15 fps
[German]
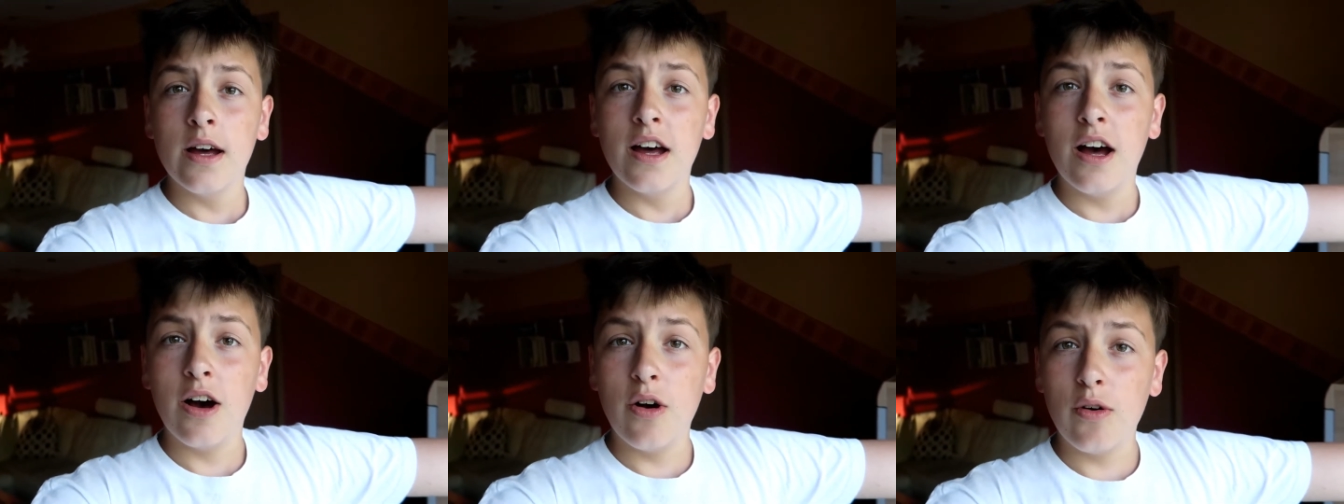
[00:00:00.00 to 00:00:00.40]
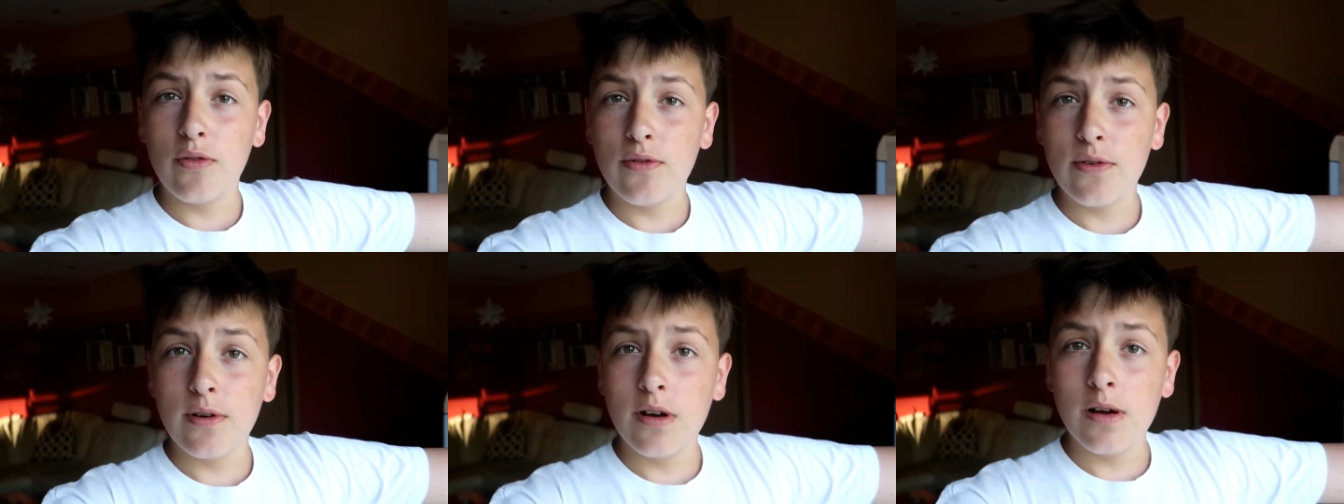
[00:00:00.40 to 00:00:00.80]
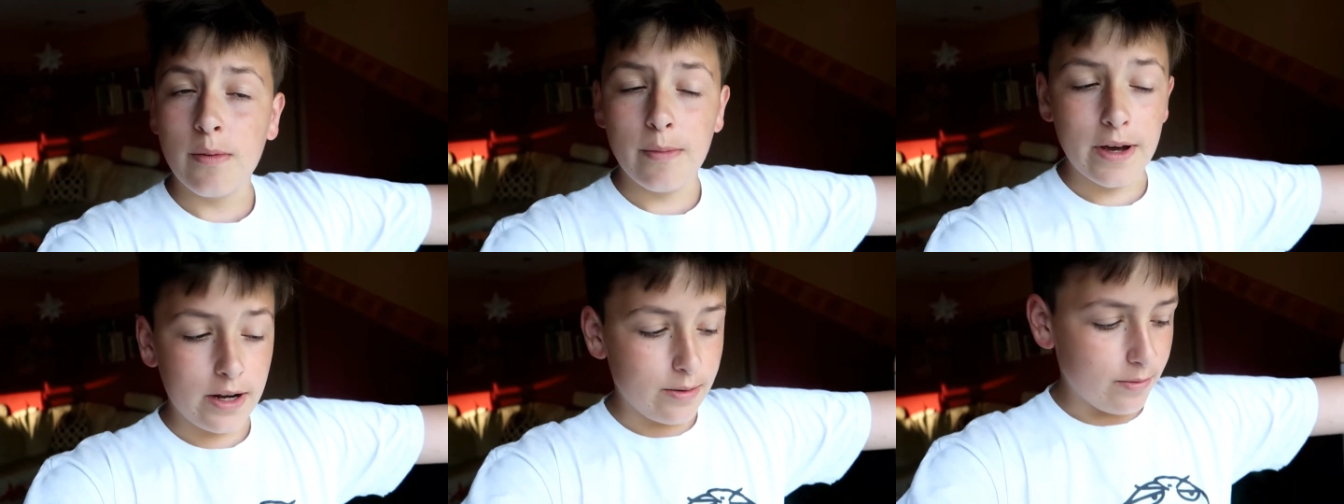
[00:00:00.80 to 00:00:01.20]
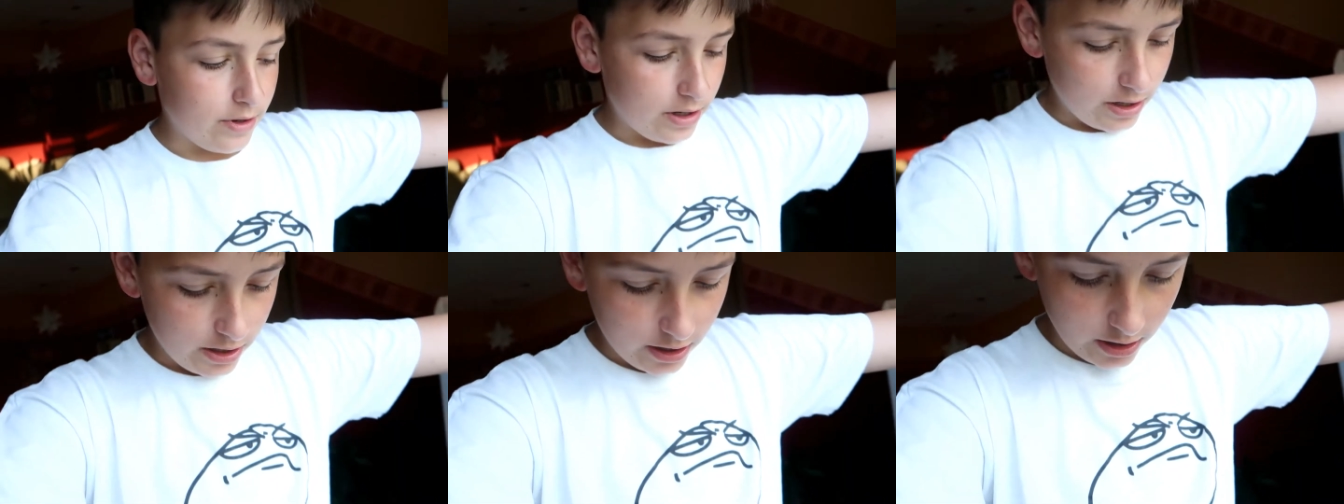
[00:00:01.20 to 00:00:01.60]
auf meinem
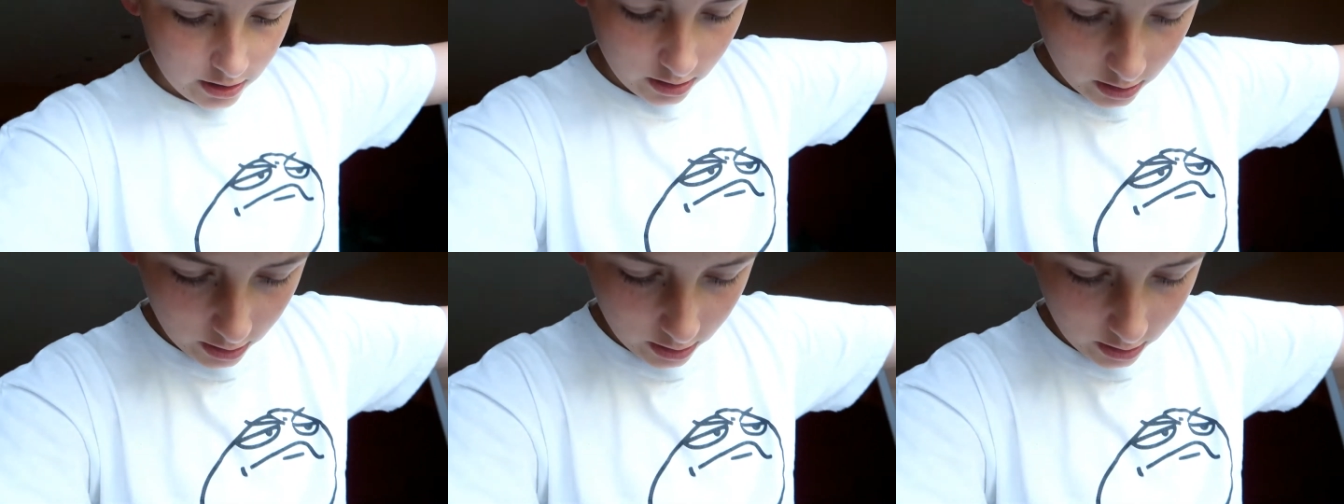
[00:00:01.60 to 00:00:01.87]
Kanal.